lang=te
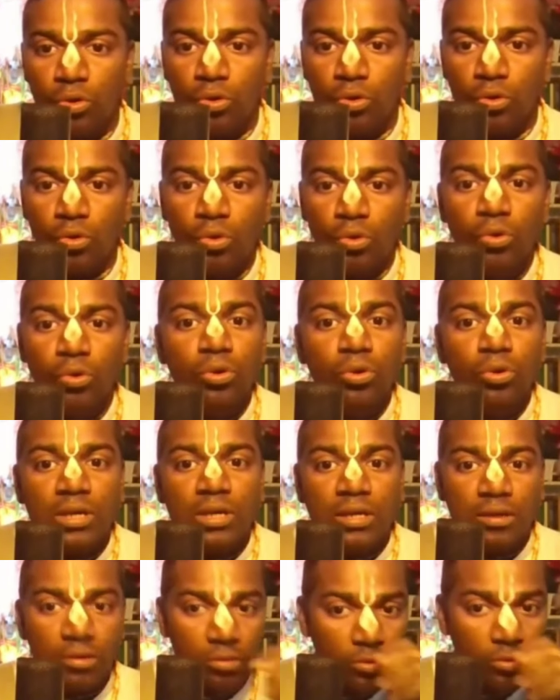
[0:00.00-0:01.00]
గురు
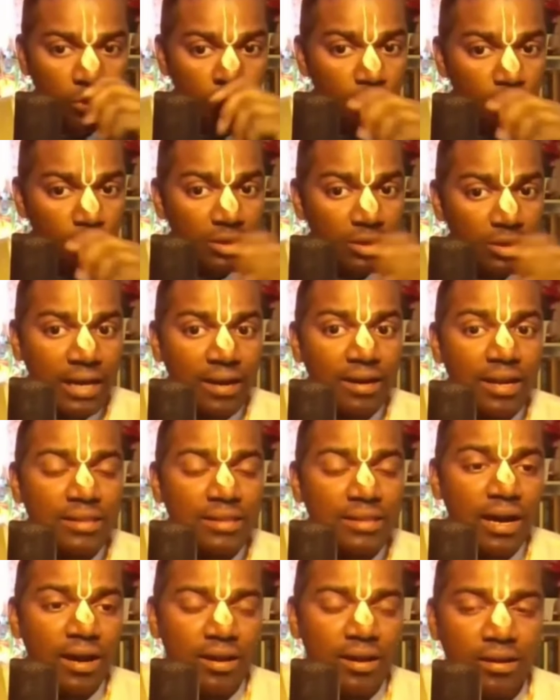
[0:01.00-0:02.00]
గురు
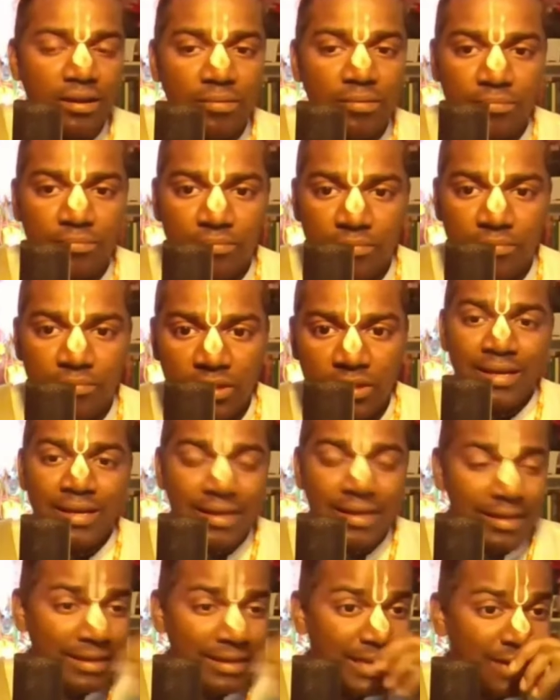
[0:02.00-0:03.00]
కర్ణధారం
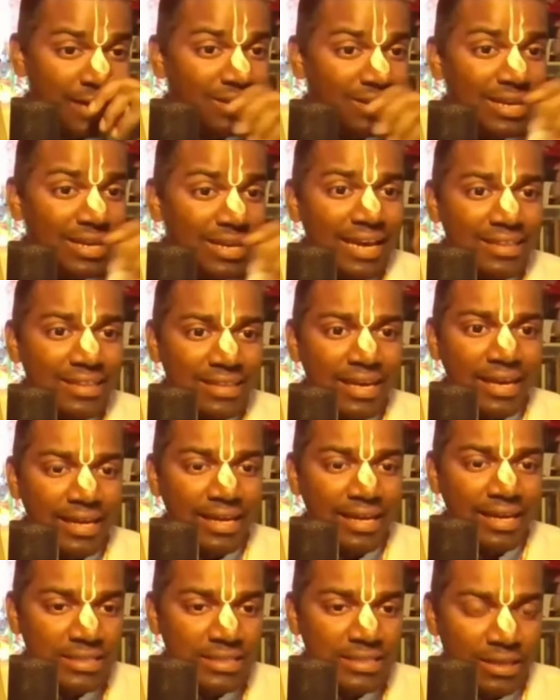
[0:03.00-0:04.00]
ఎవరికైతే ఈ
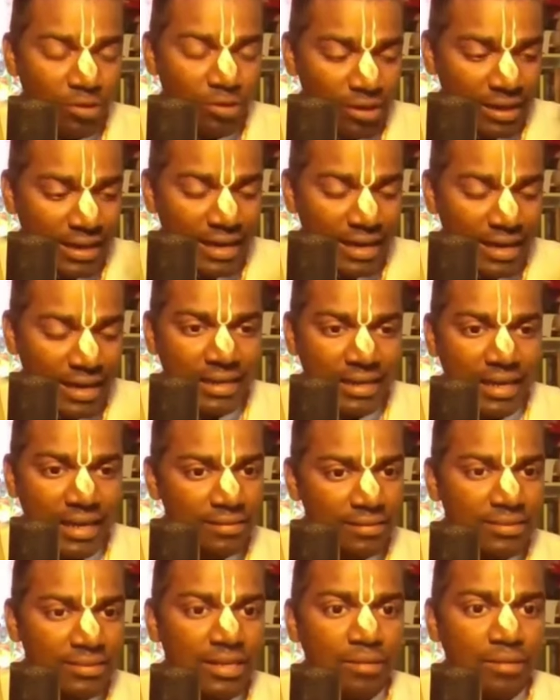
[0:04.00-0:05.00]
ఈ యొక్క
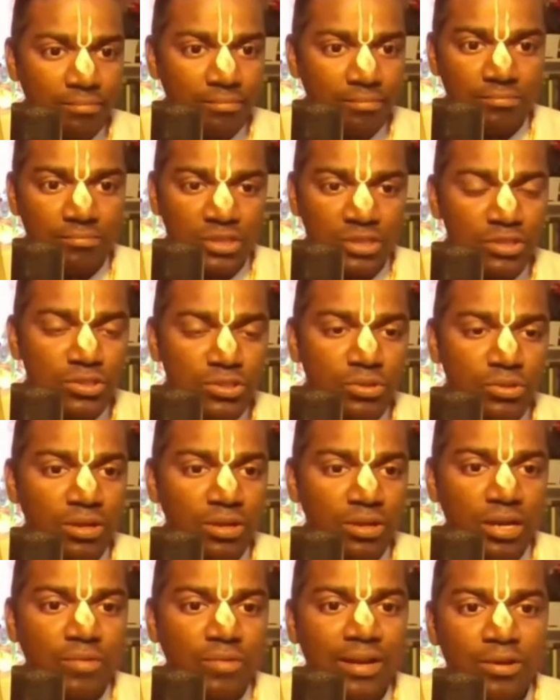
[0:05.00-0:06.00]
యంత్రం
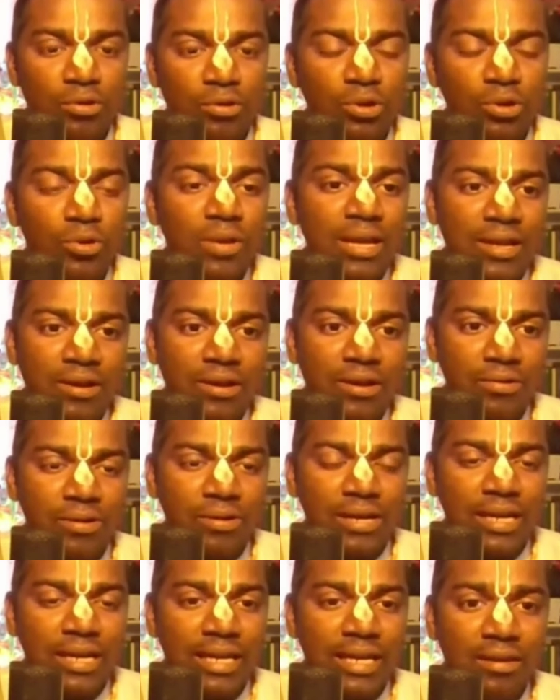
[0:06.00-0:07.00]
తీసుకున్నారు వాళ్ళ గురువు
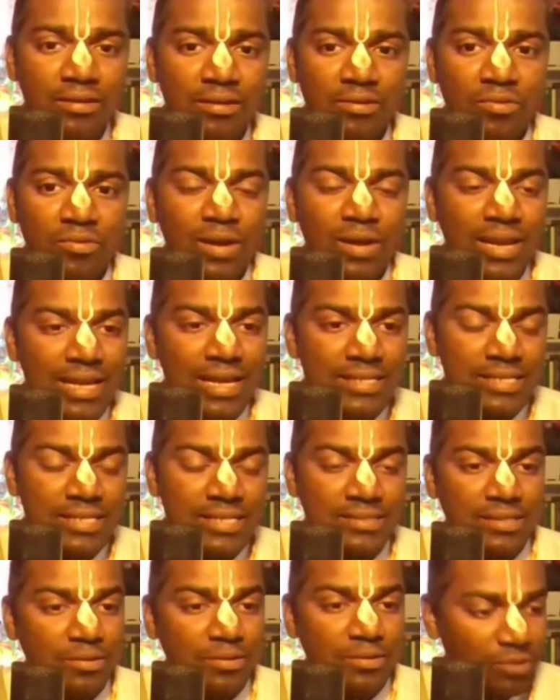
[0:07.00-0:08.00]
లేరనుకోండి వాళ్ళు ఏం
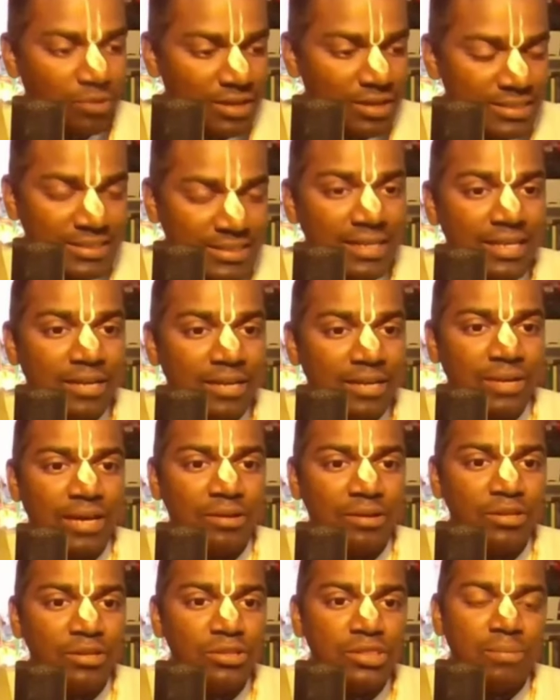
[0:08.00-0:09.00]
చేస్తారు ఓన్లీ శరీరంలే
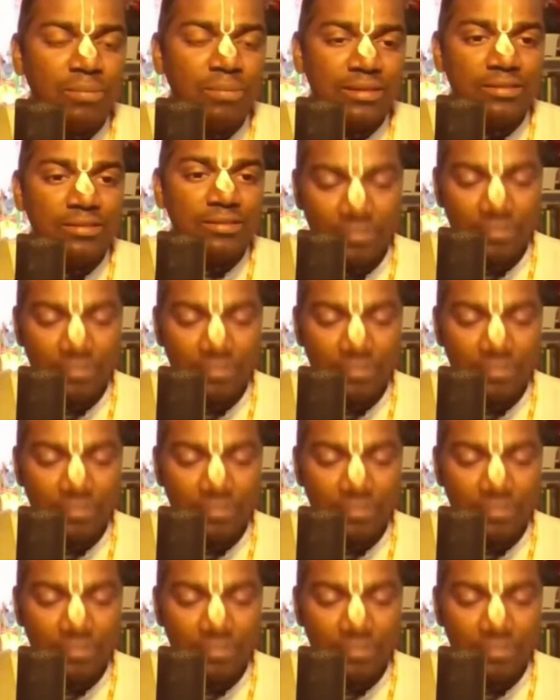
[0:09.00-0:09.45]
నిత్య బద్దలు